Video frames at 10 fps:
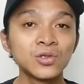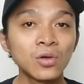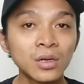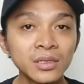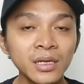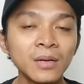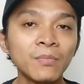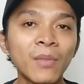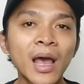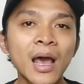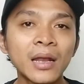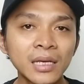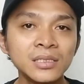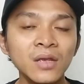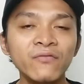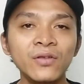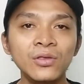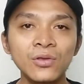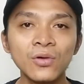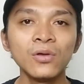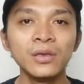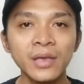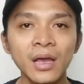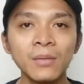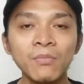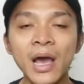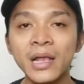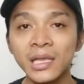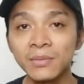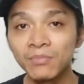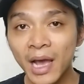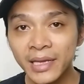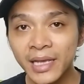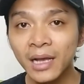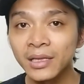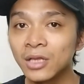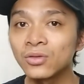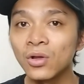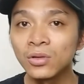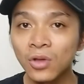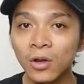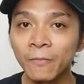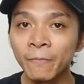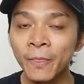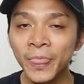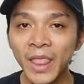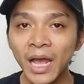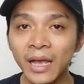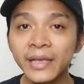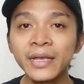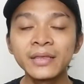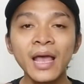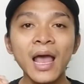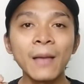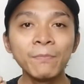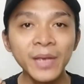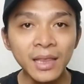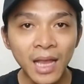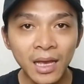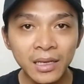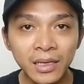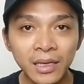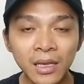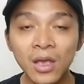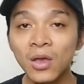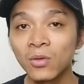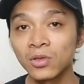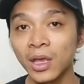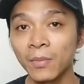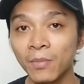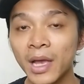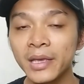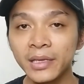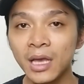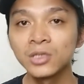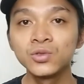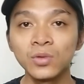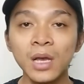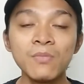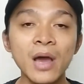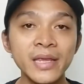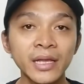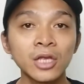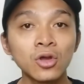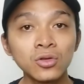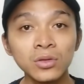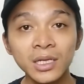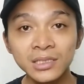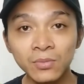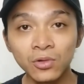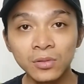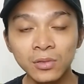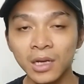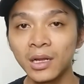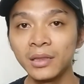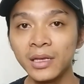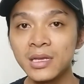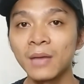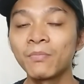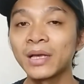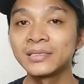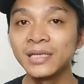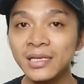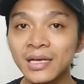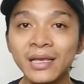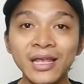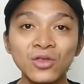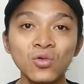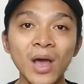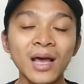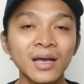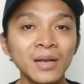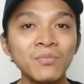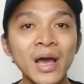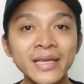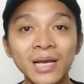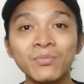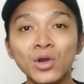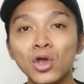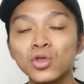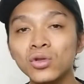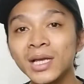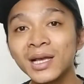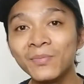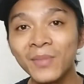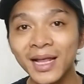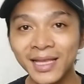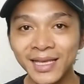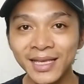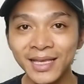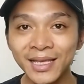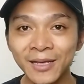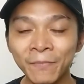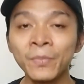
Sortir mana sih video yang paling banyak ditonton. Nah, kita ambil lagi tema yang sudah banyak ditonton tersebut yang nantinya pastinya itu akan banyak penontonnya kembali.